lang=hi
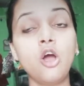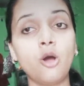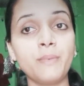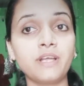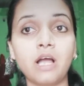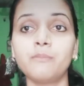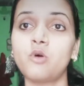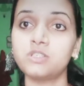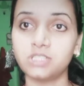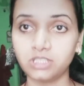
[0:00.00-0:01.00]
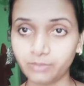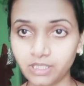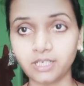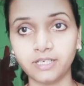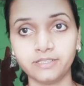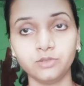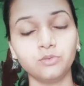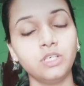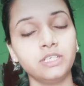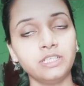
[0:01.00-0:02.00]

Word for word: और मैं काम बहुत जल्दी भी कर लेती हूँ